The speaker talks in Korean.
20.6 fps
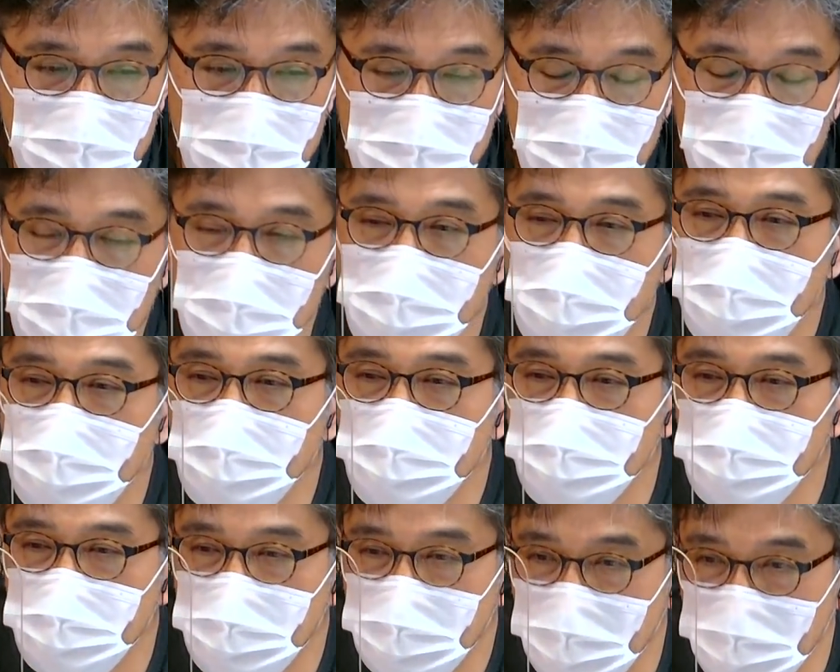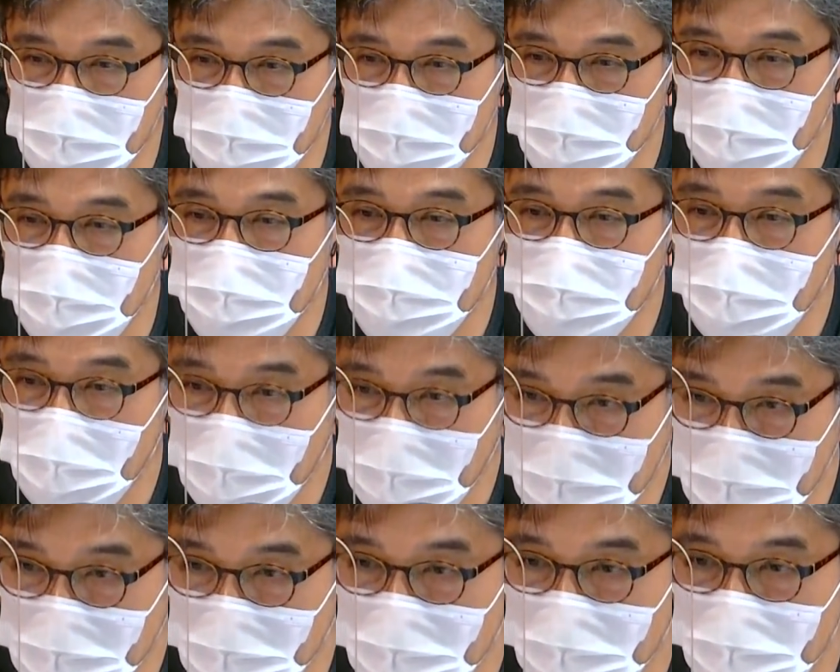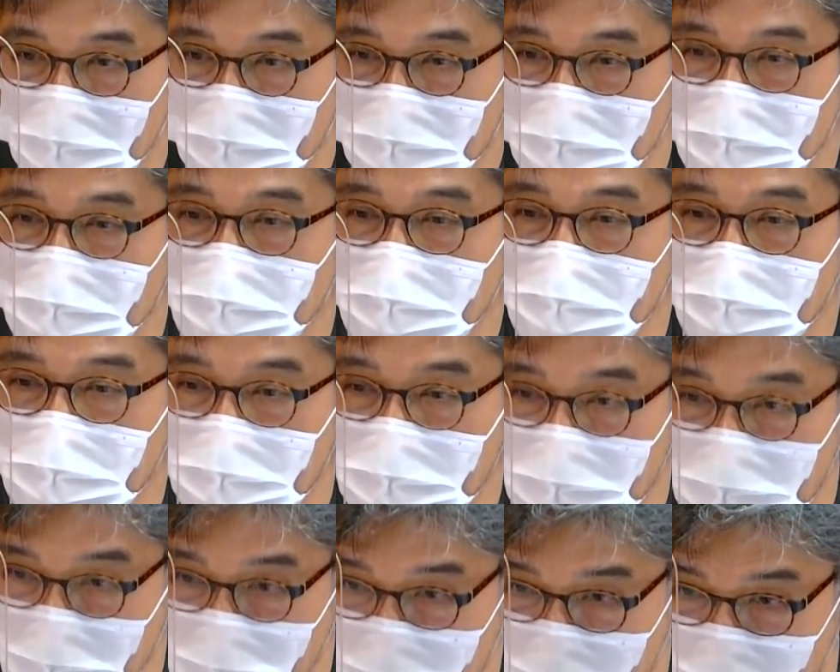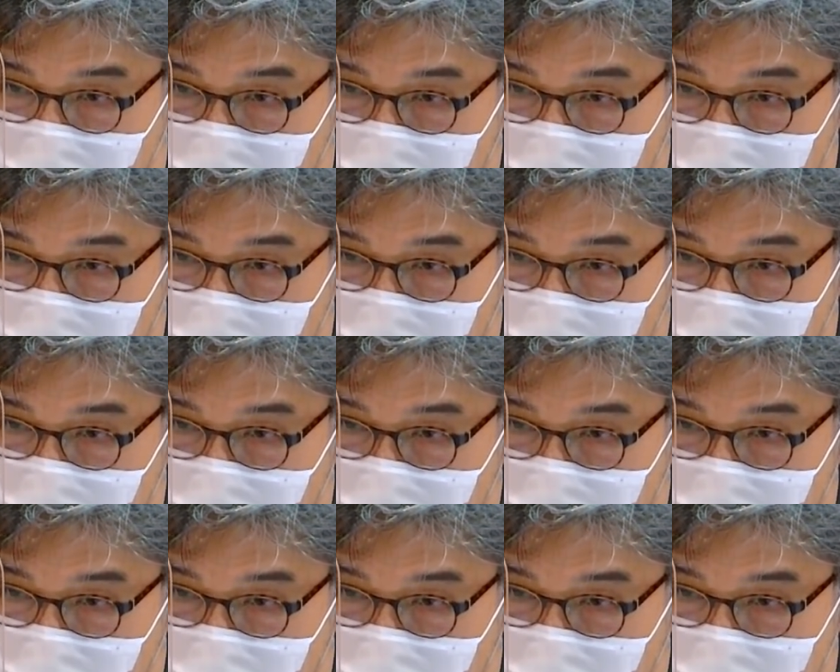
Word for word: 생태탕집 가서 밥 먹었다라는 증언이 있었고